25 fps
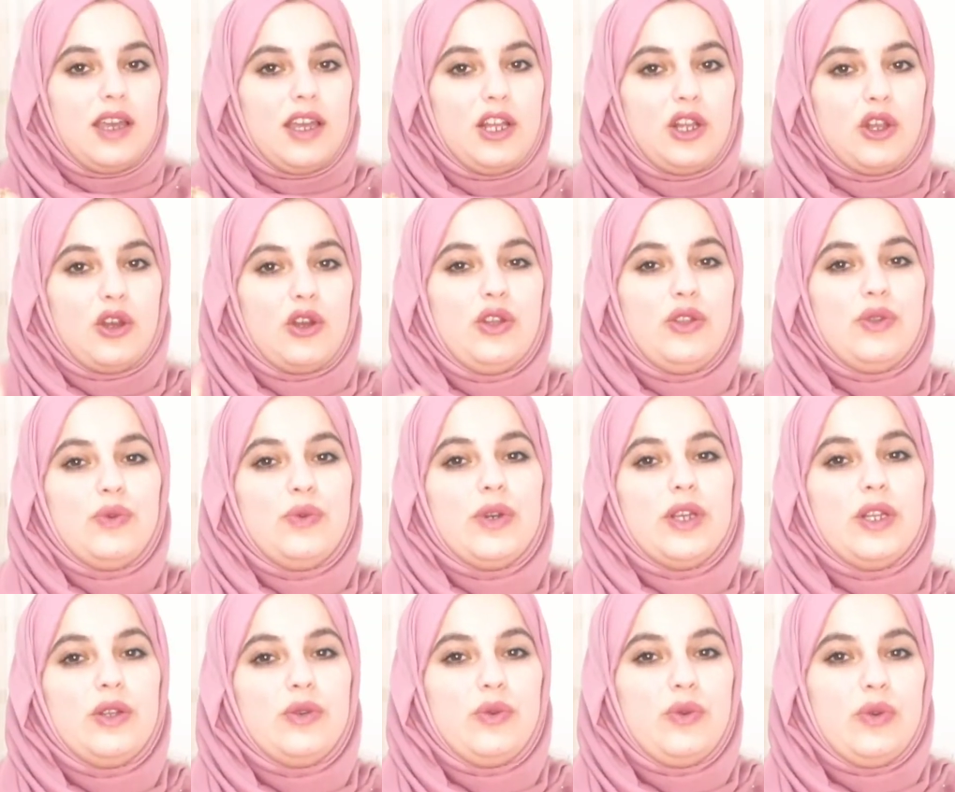
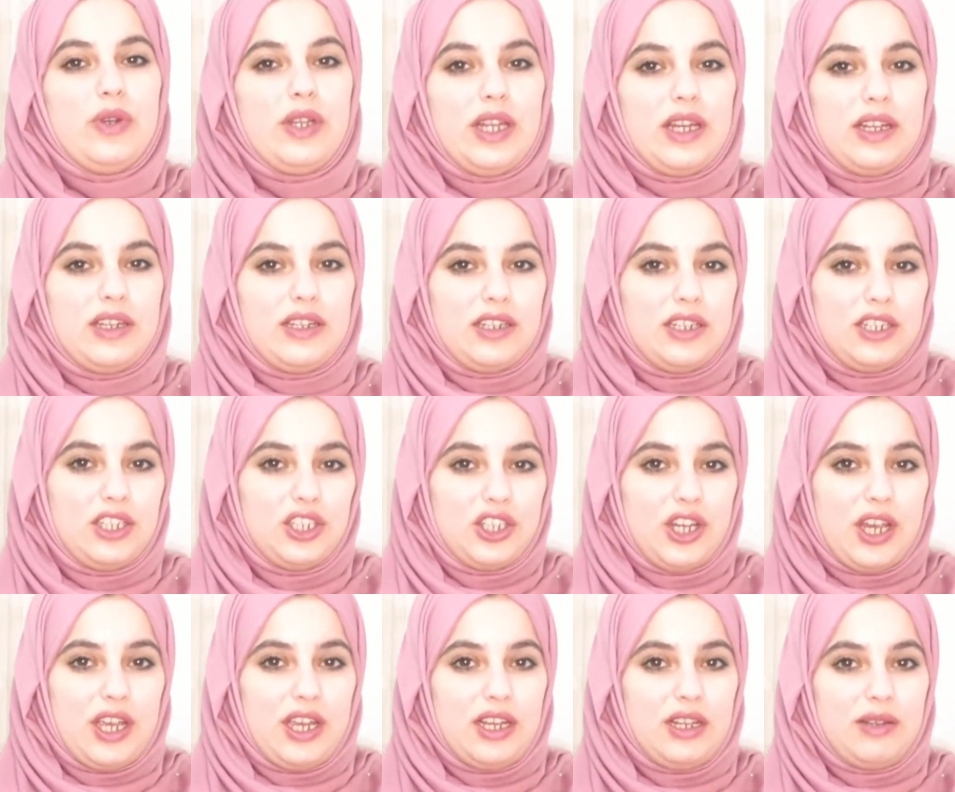الخطوة الأولى
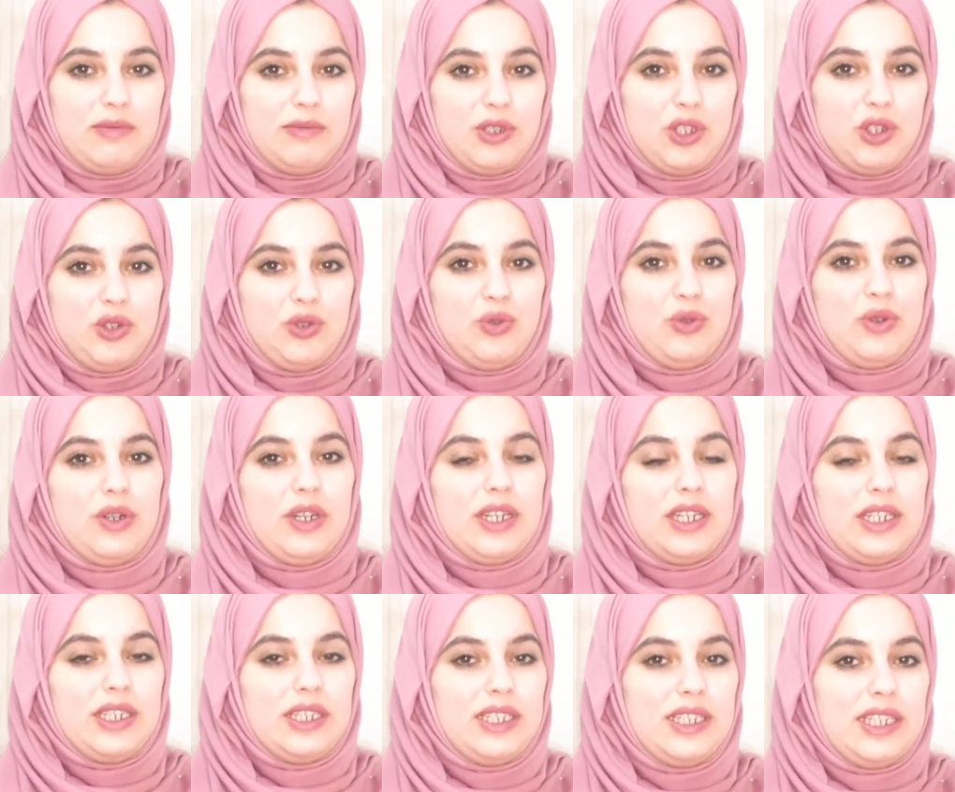لنجاح
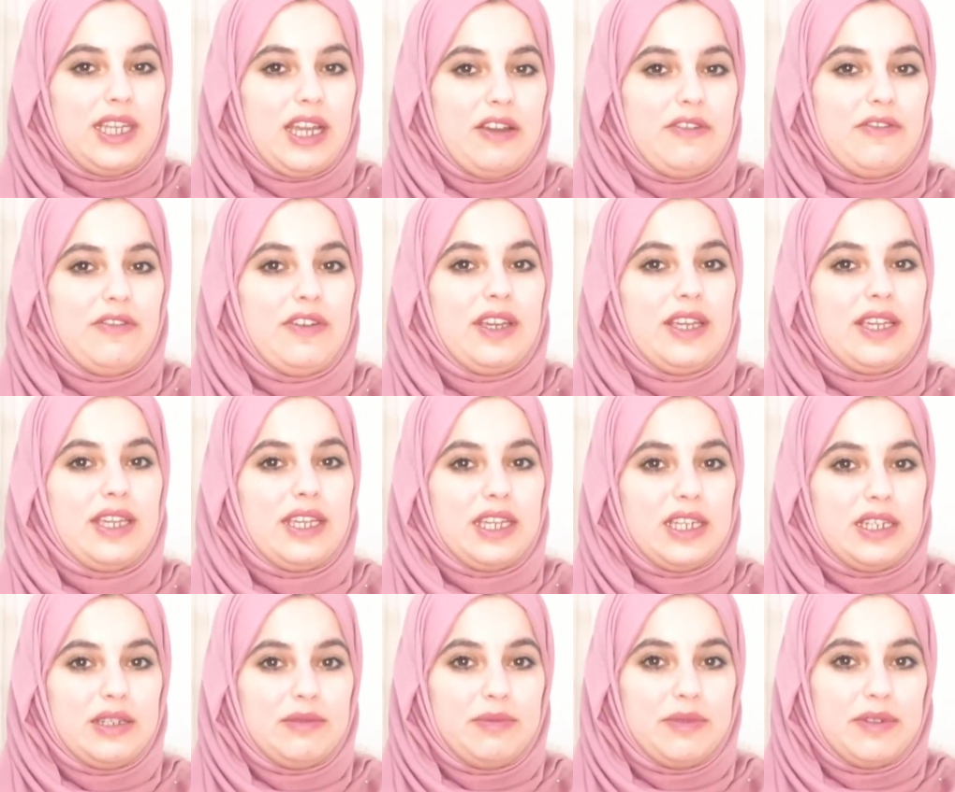المشروع أني
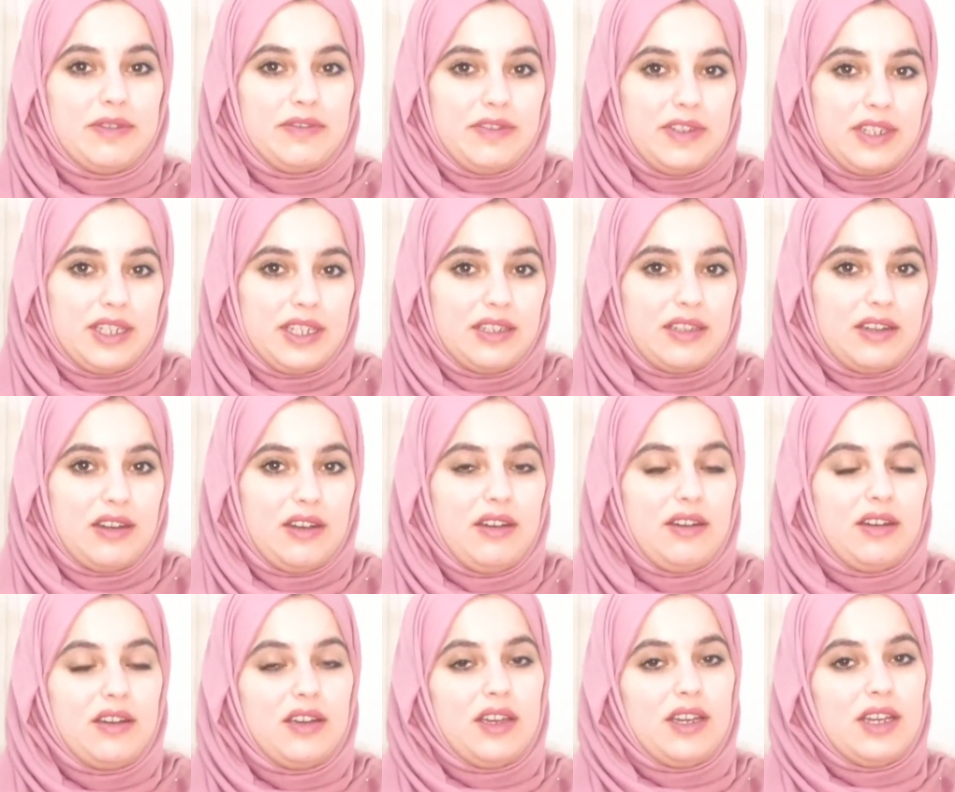أفكر بفكرة